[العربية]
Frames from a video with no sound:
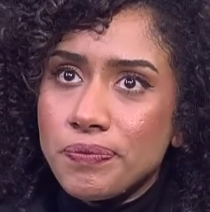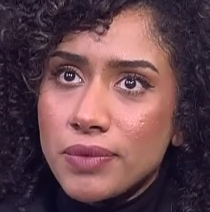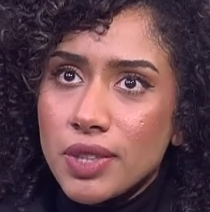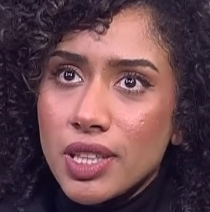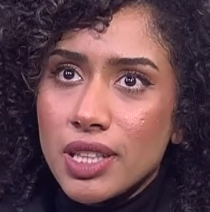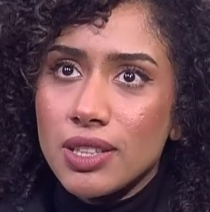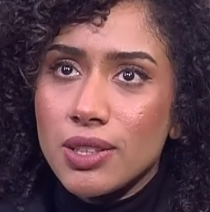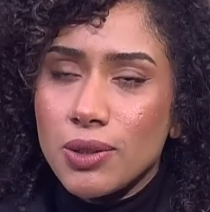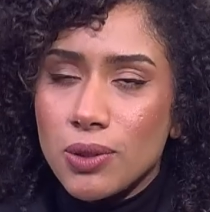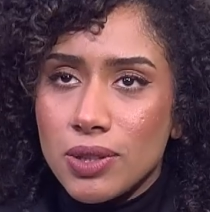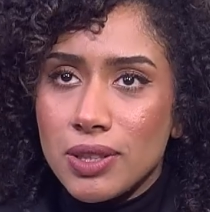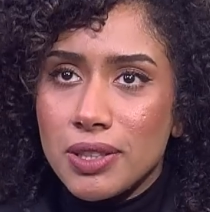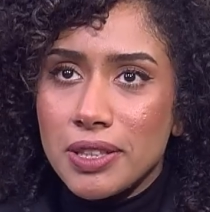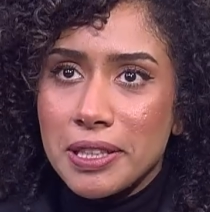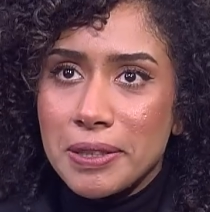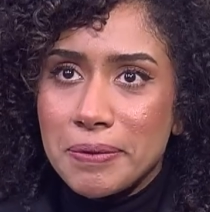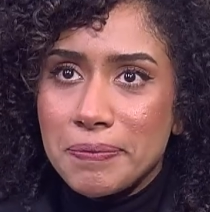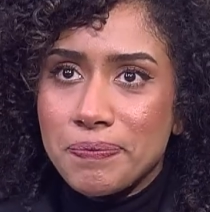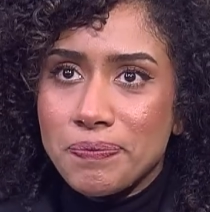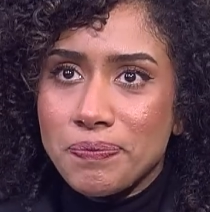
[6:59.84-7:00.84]
احنا قلنا
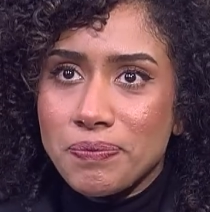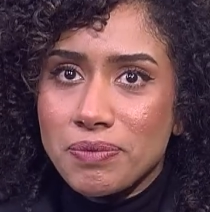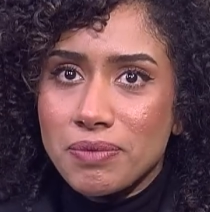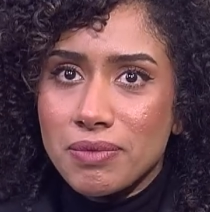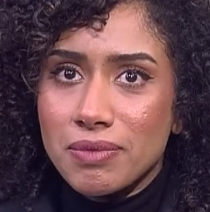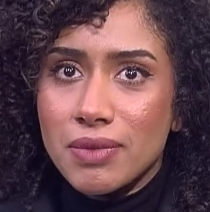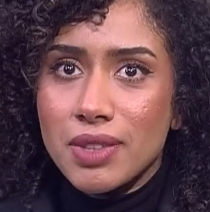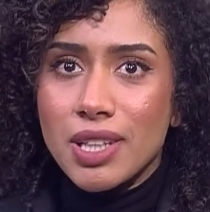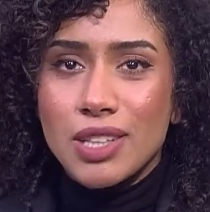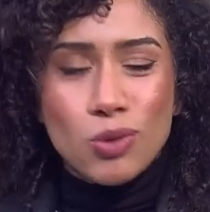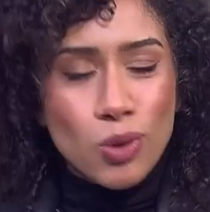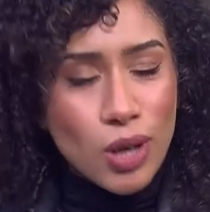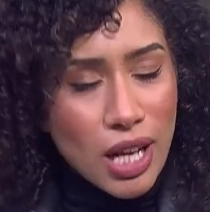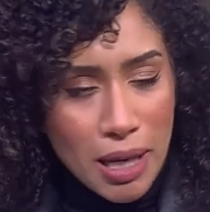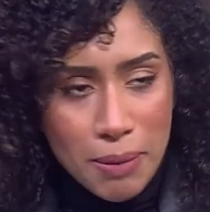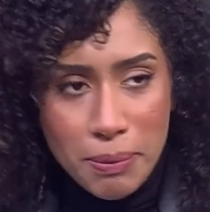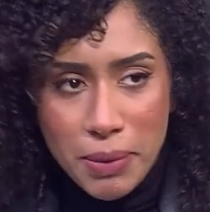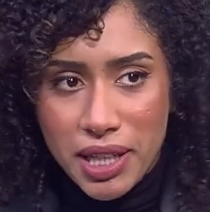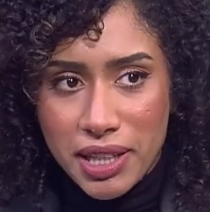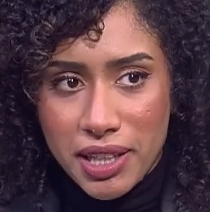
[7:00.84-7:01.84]
ايه دول
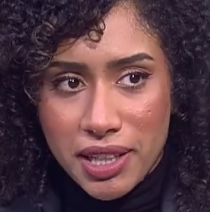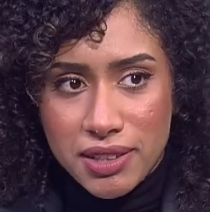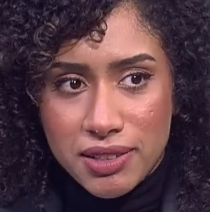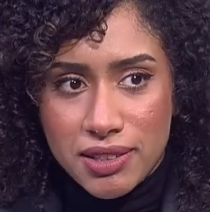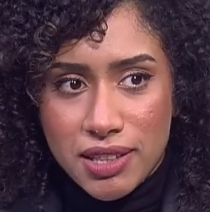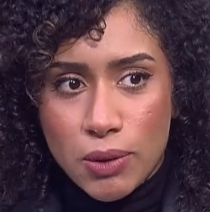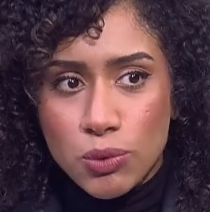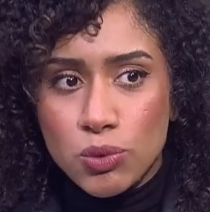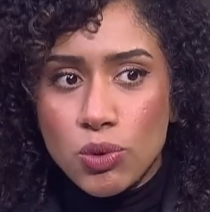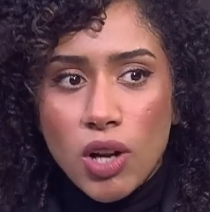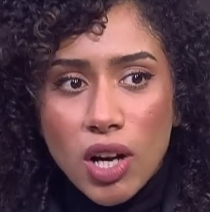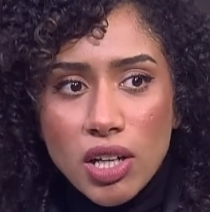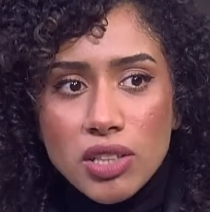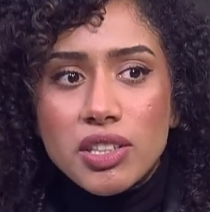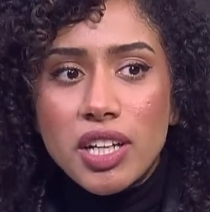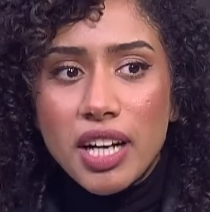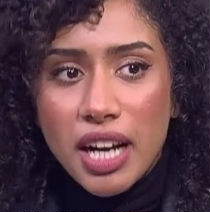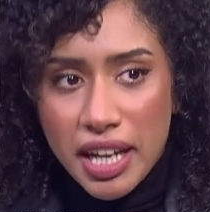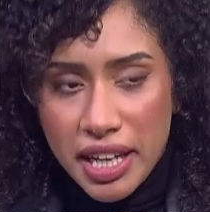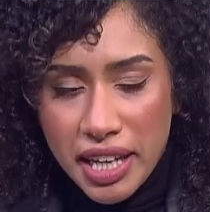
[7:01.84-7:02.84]
اهم حاجات او دول
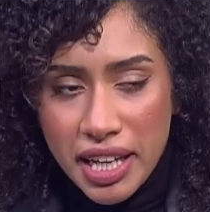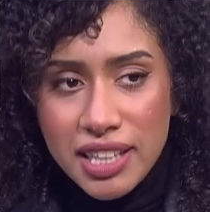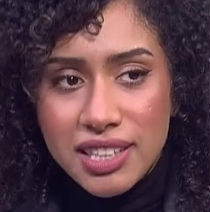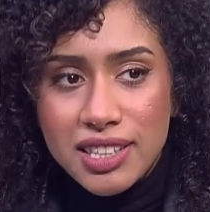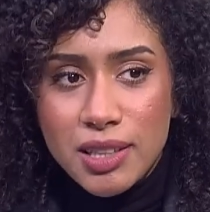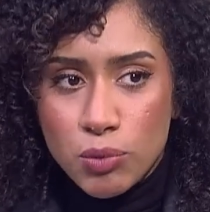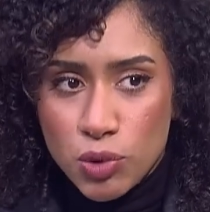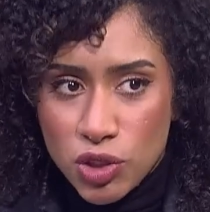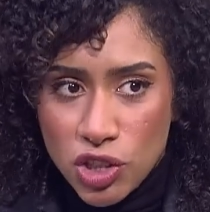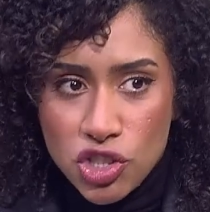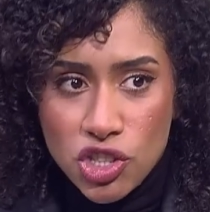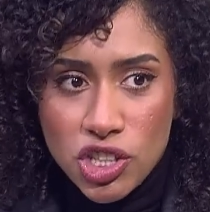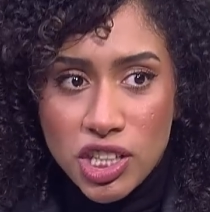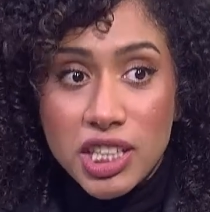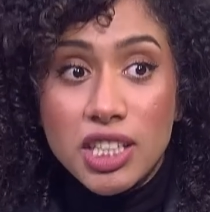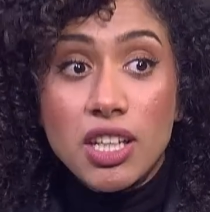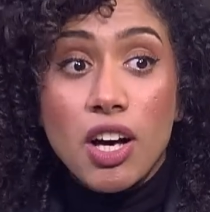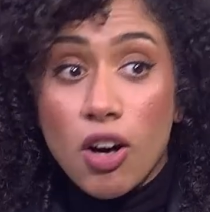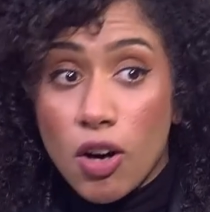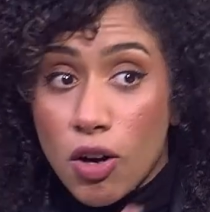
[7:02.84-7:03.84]
اكتر حاجات
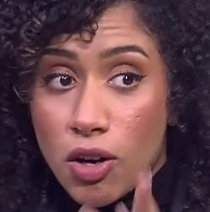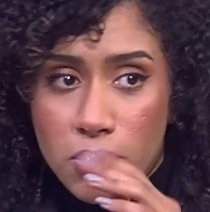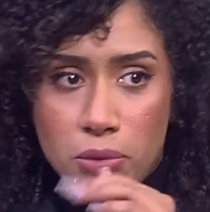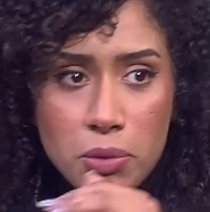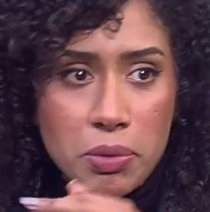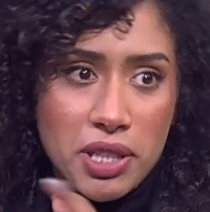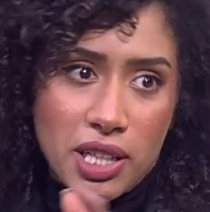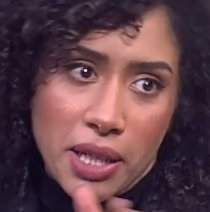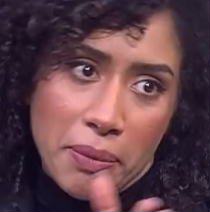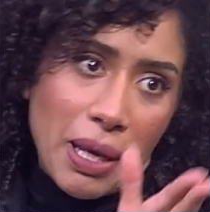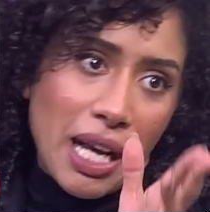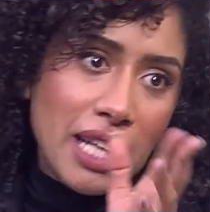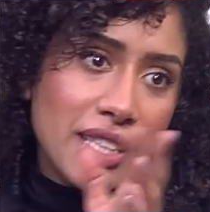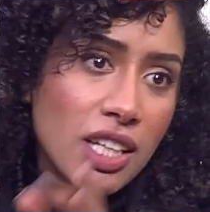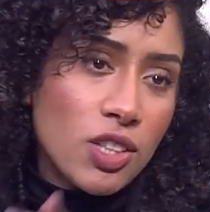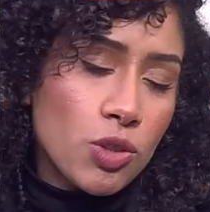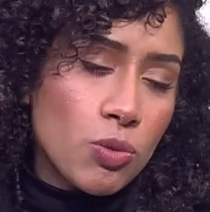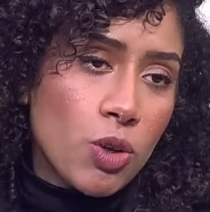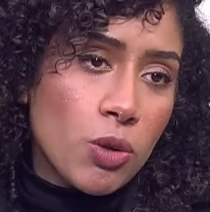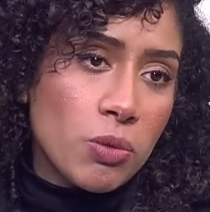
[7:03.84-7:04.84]
منتشرين اه ممكن يبقى حد
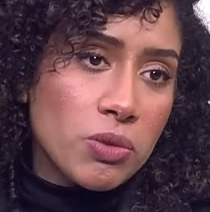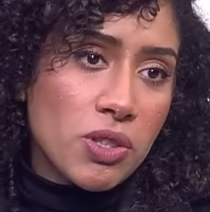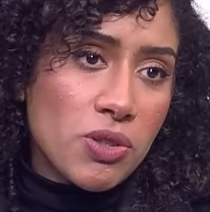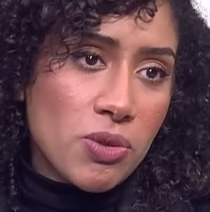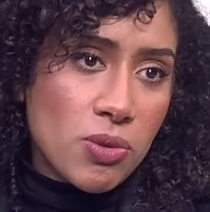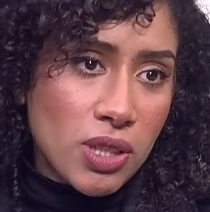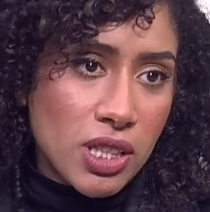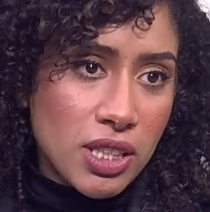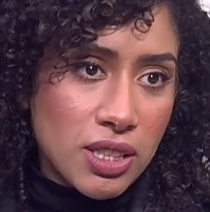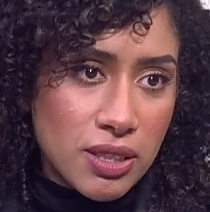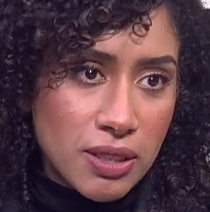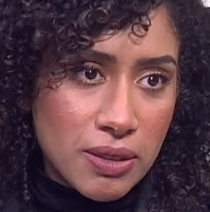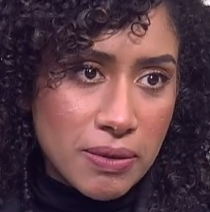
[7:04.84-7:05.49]
عنده مقاومة انسولين